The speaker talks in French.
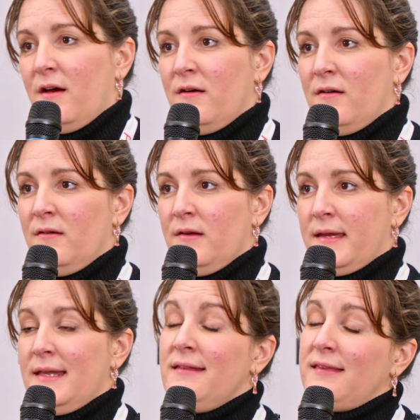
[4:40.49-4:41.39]
euh,
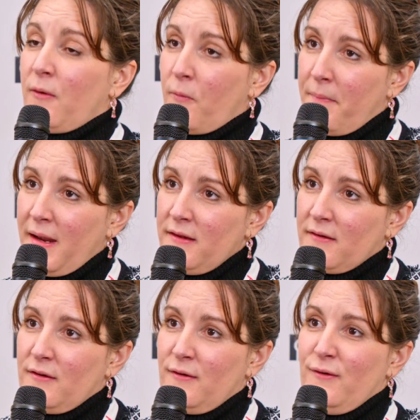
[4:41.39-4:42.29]
et qui les
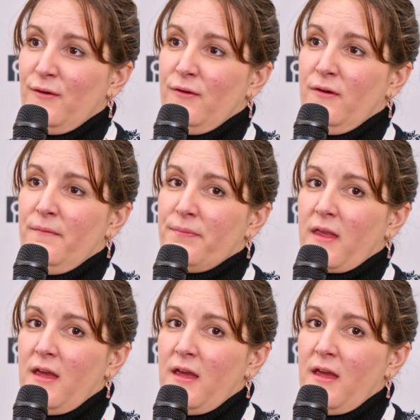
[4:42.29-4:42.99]
accompagne euh,